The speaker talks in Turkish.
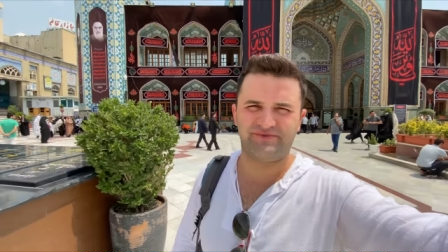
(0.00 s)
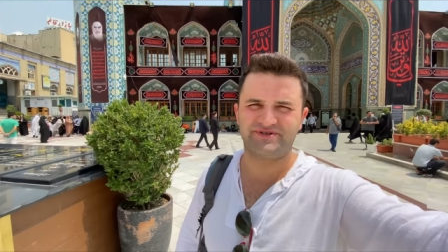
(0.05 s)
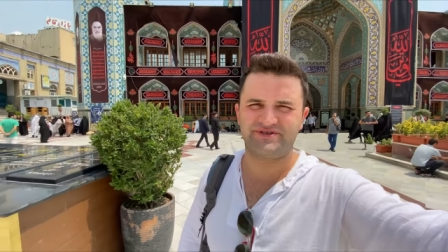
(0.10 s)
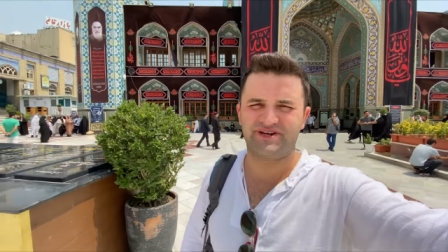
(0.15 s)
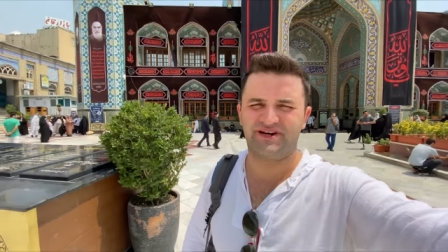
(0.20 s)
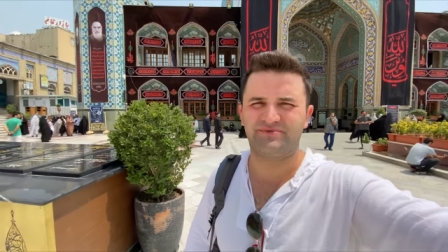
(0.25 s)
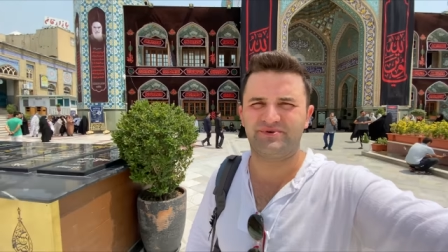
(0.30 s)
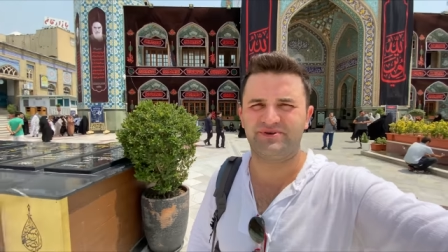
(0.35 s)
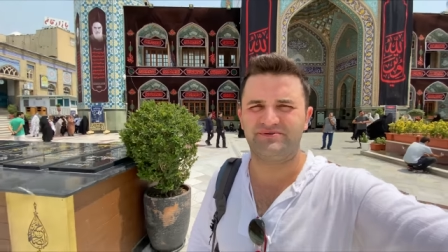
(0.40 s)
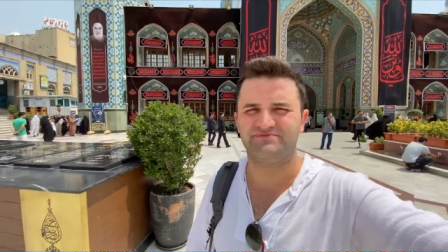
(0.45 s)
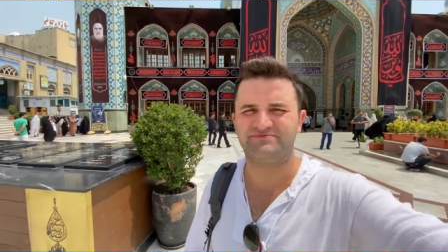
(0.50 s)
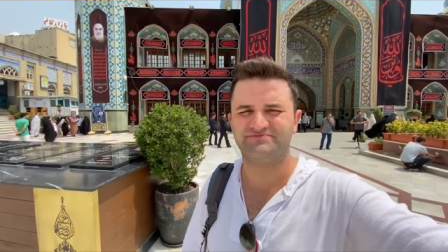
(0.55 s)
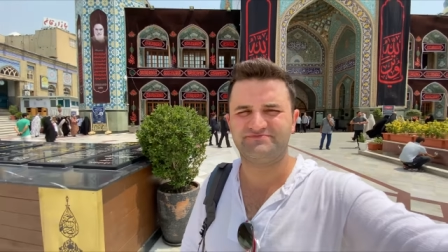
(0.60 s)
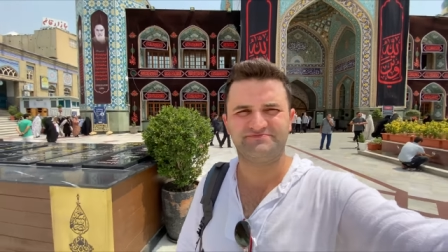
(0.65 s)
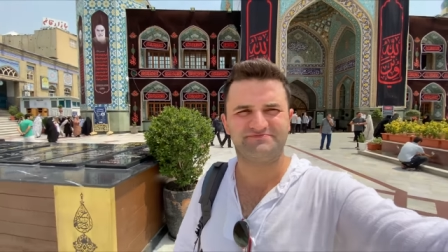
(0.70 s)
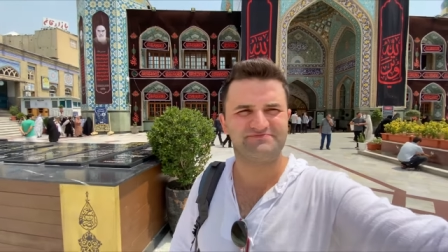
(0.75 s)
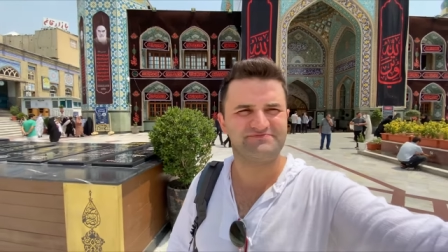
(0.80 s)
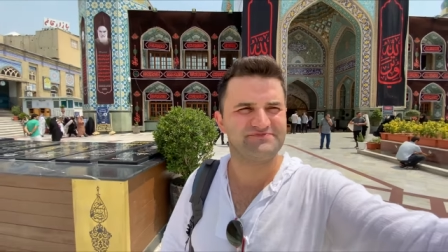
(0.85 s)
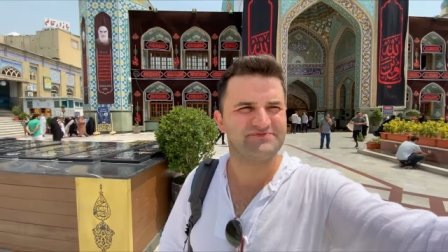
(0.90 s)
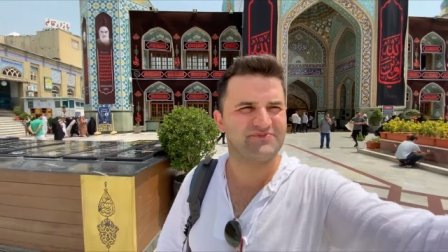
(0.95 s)
cami.
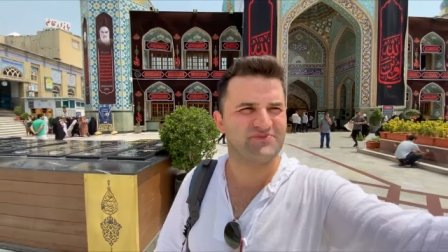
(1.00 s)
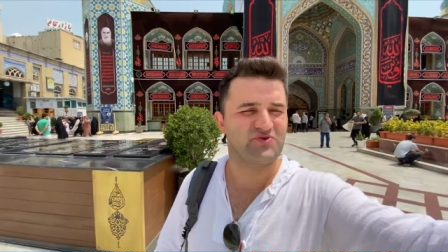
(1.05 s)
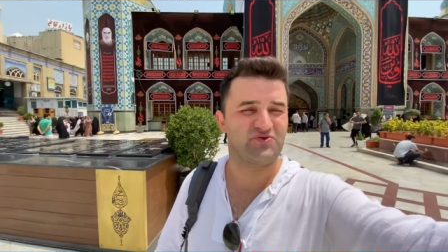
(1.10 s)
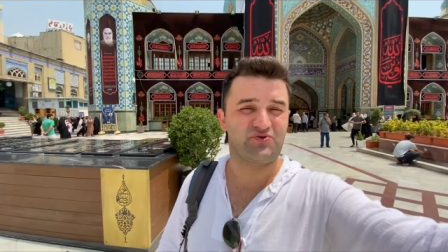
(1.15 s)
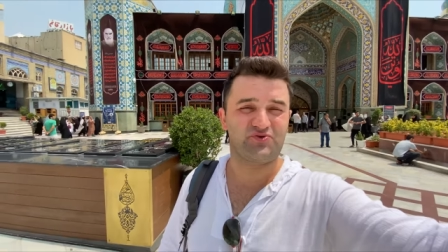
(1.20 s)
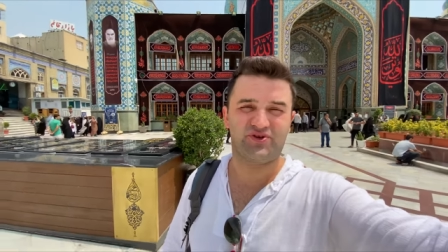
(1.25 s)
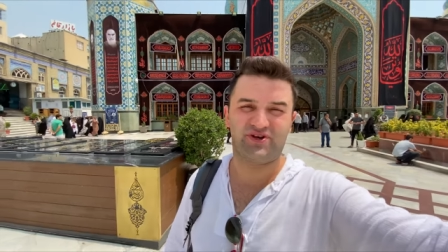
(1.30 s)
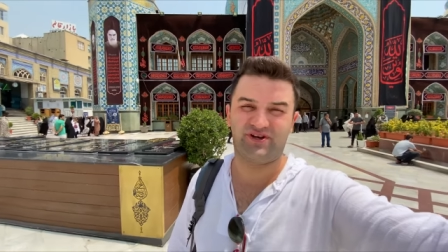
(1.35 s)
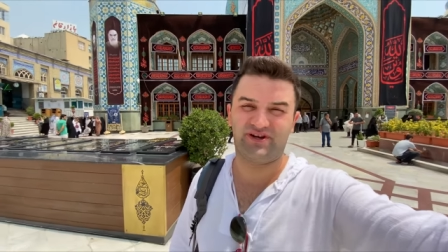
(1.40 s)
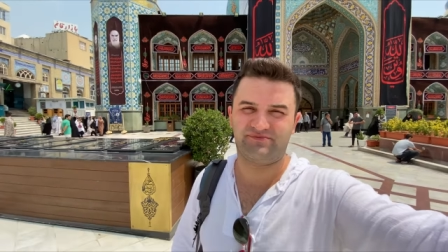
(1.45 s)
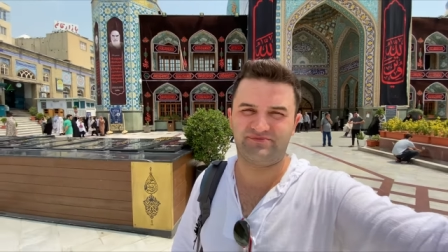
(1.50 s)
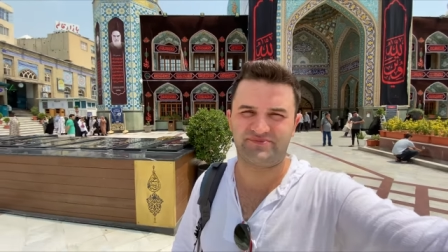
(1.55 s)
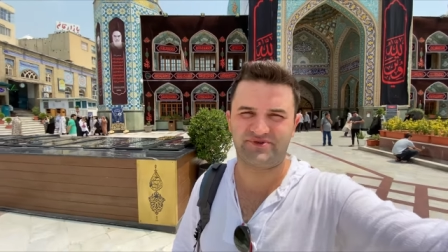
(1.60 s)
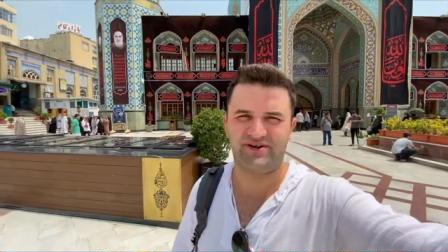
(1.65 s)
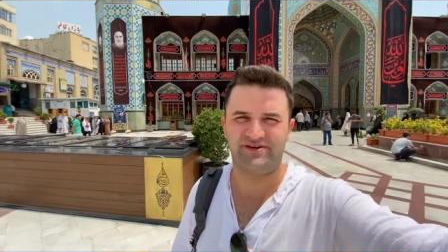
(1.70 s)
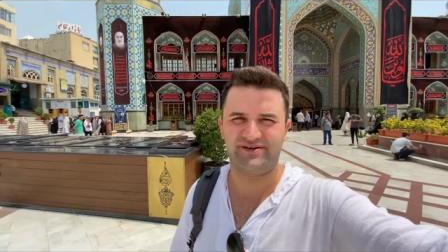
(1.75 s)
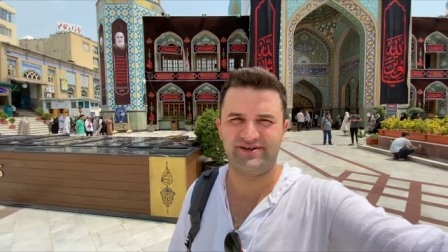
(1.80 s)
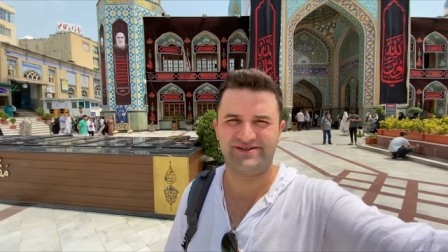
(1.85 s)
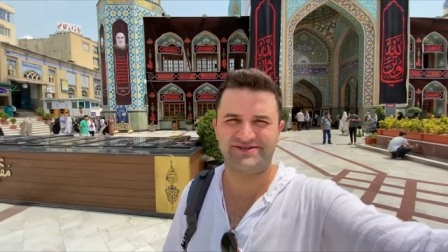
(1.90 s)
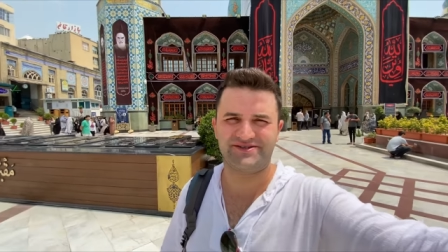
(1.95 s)
Çok güzel yapmışlar
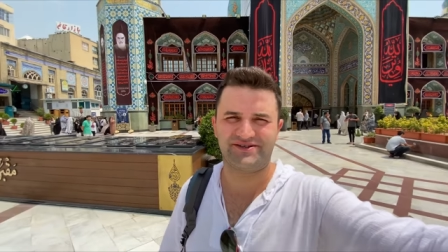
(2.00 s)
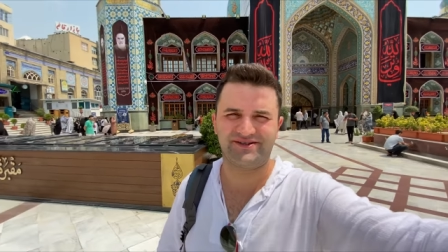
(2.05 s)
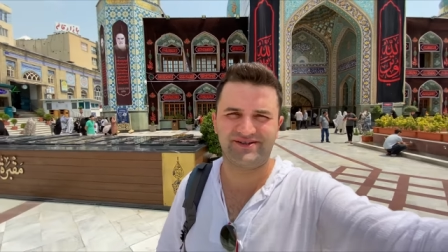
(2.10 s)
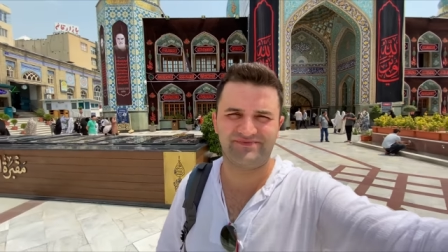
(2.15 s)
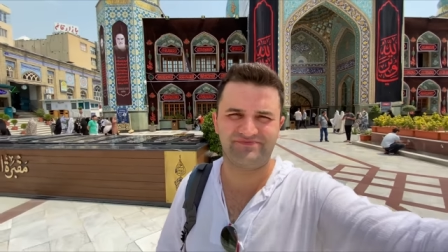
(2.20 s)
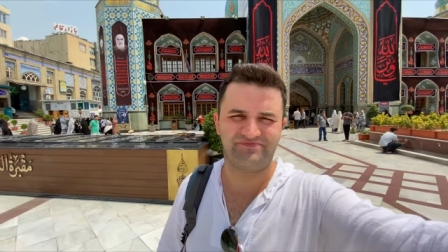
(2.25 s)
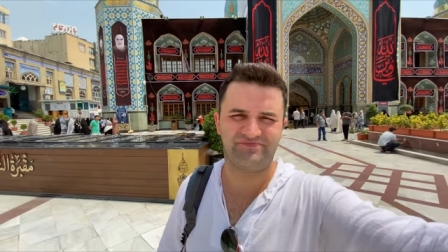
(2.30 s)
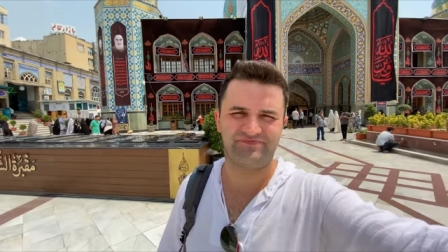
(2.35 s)
gerçekten.